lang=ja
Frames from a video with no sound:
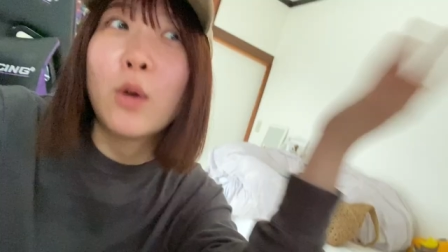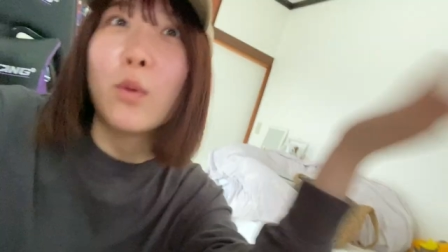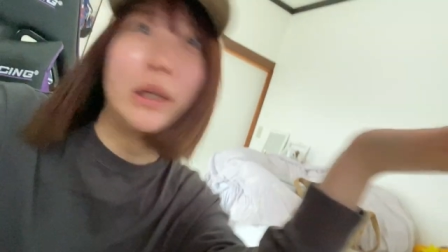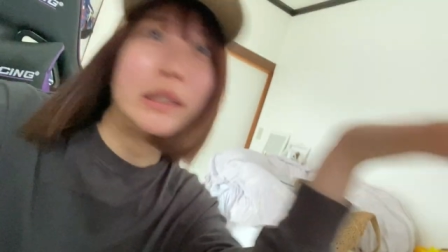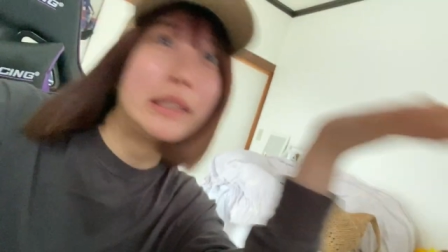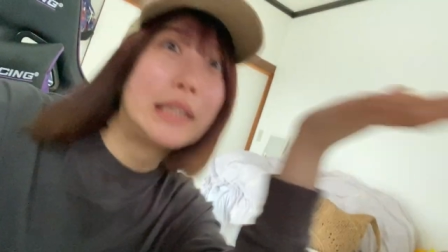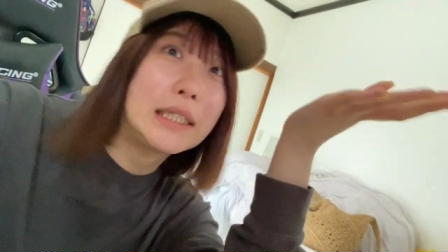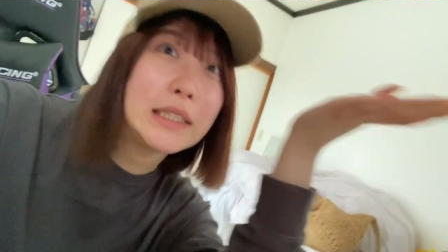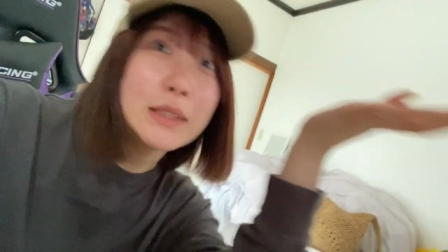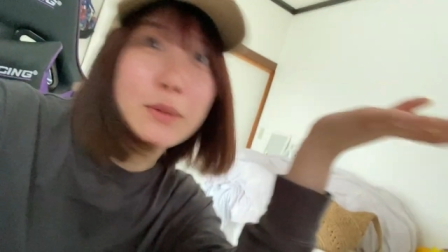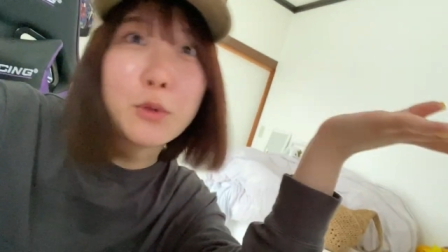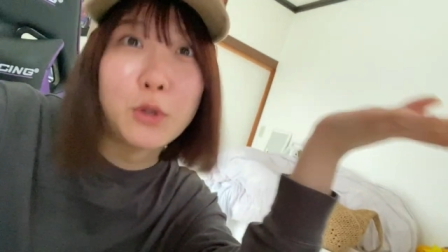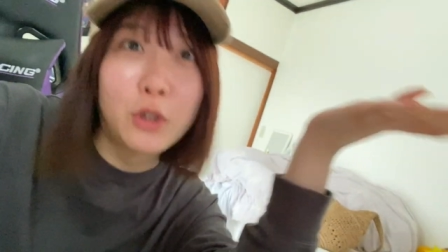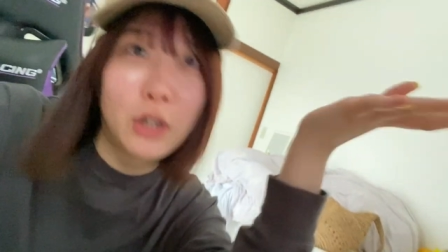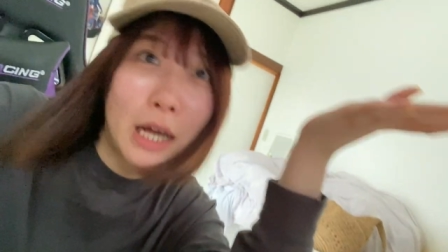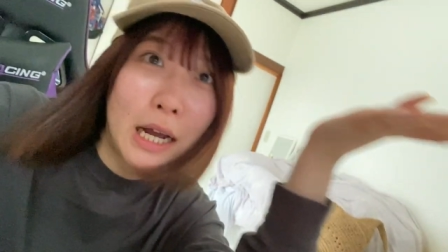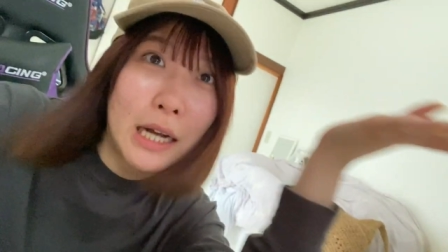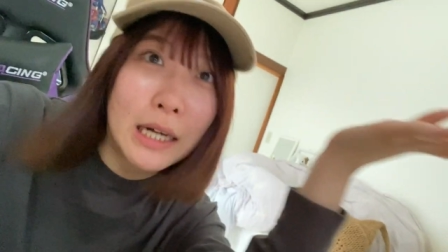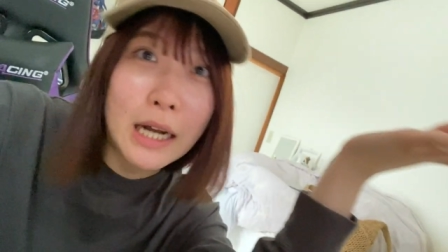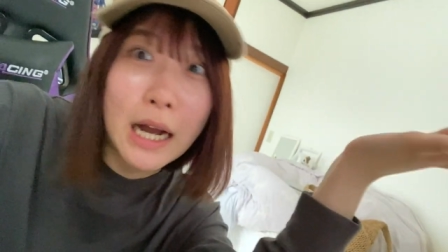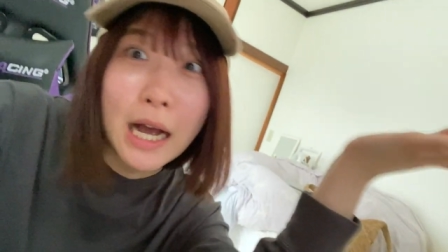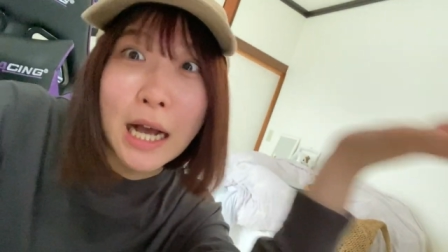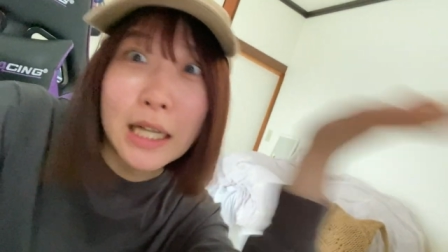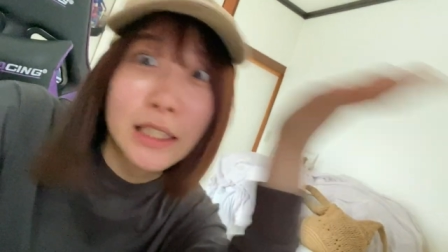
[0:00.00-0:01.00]
私もな
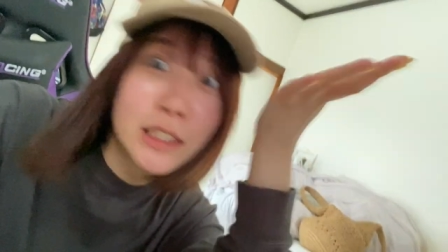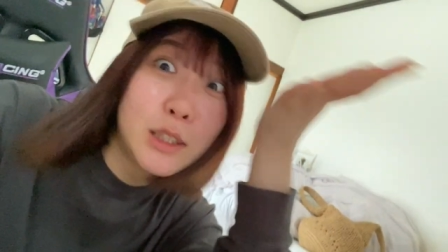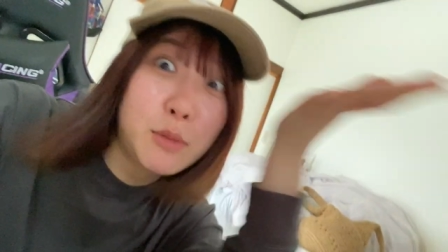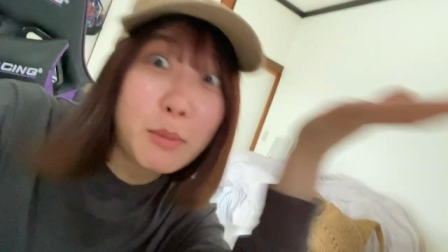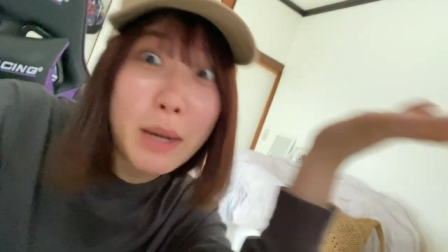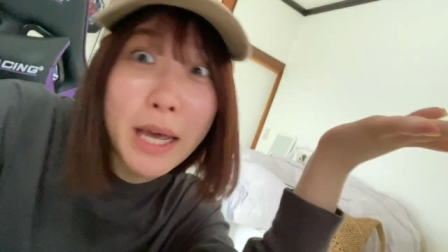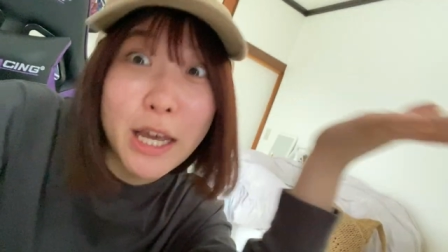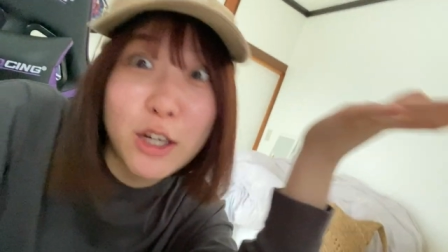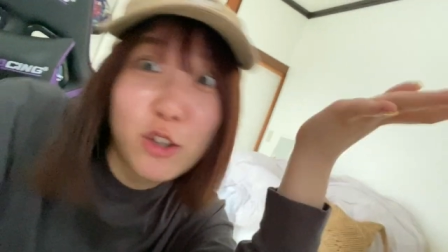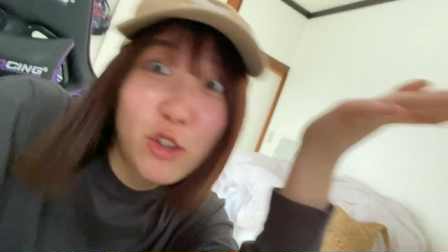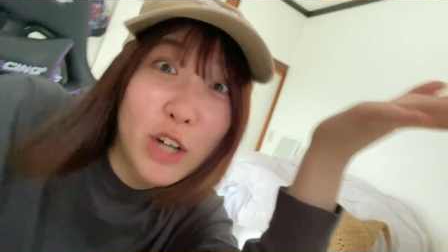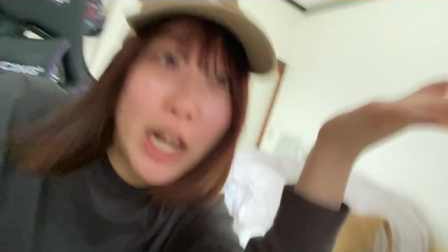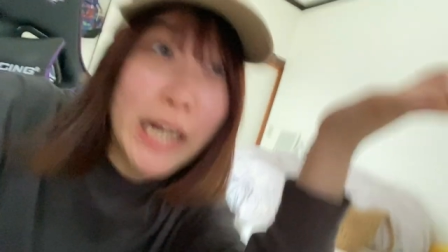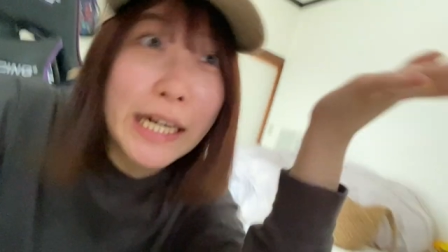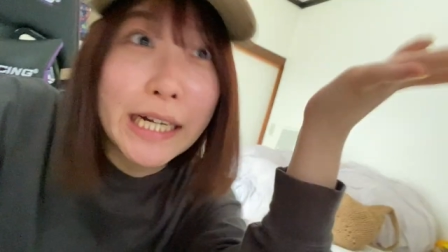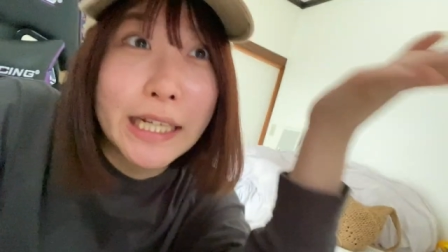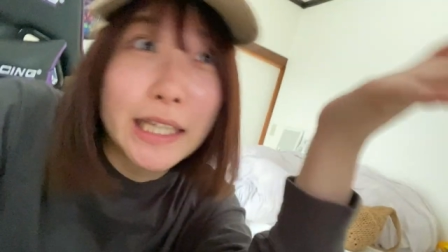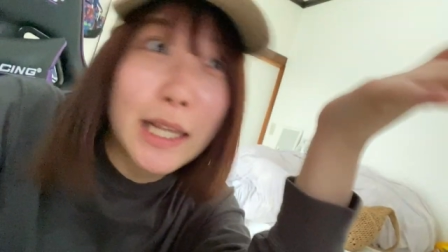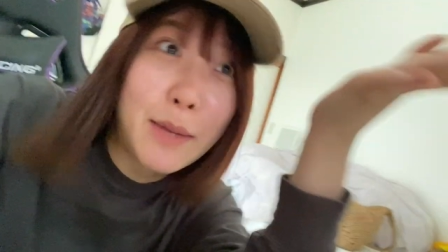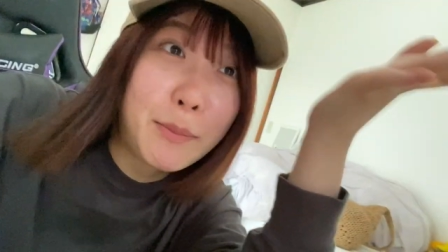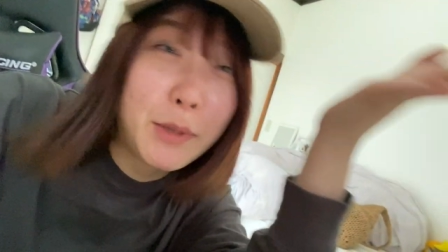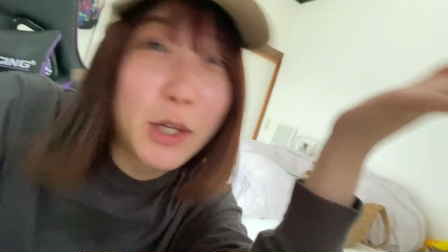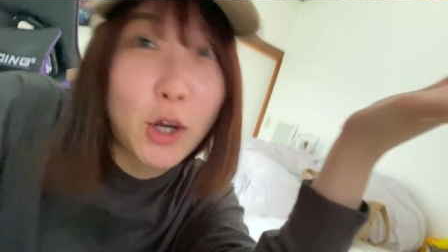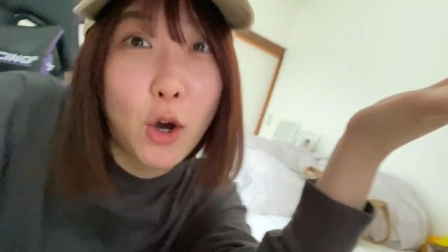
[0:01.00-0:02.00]
んか8万円ぐらい入れてみ